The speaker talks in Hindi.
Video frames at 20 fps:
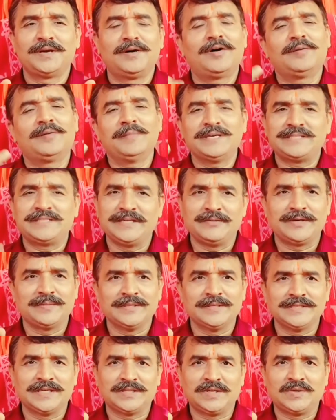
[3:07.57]
और मैं सेवक
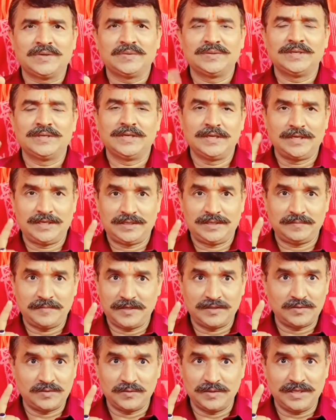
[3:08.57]
बन जाता हूँ
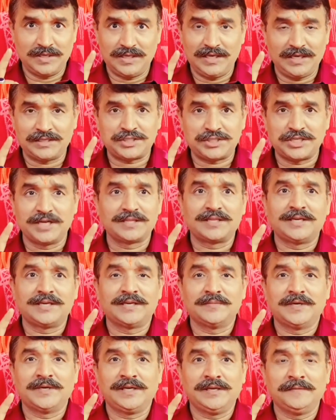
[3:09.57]
परंतु एक शर्त है
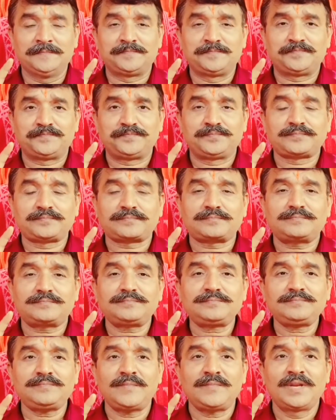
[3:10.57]
हमारी
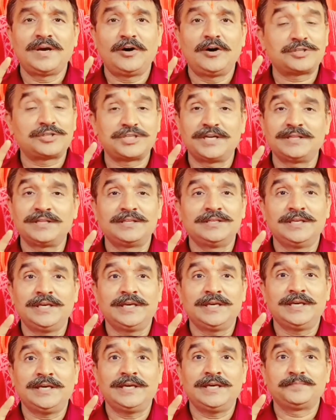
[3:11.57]
और शर्त
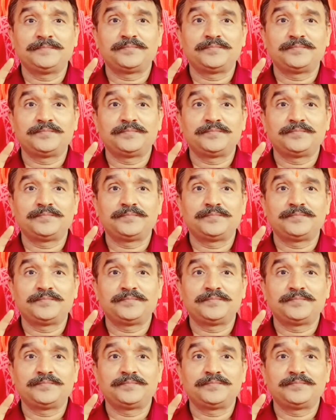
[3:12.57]
यह है